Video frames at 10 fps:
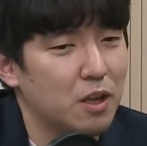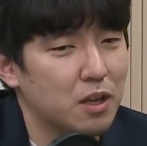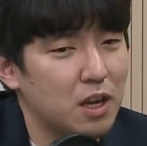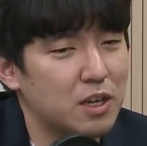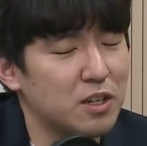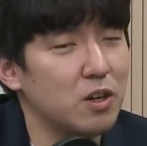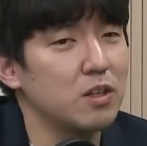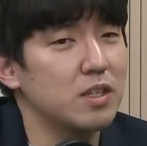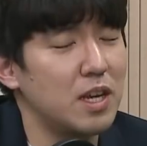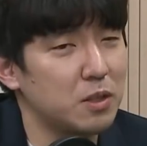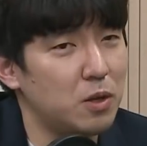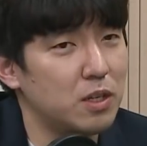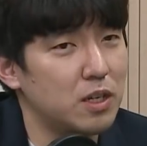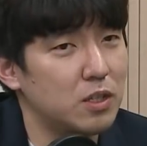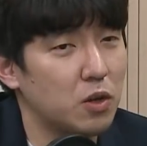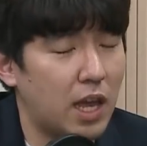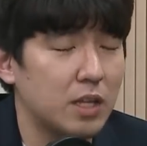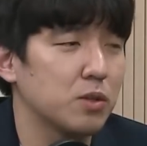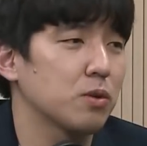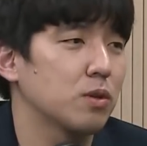그러니까 그런 섹터들은 저
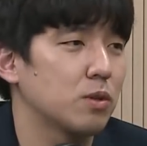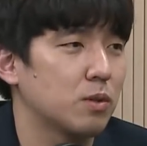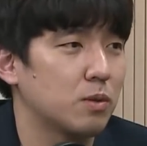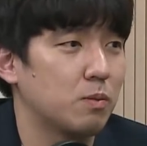개인적으로는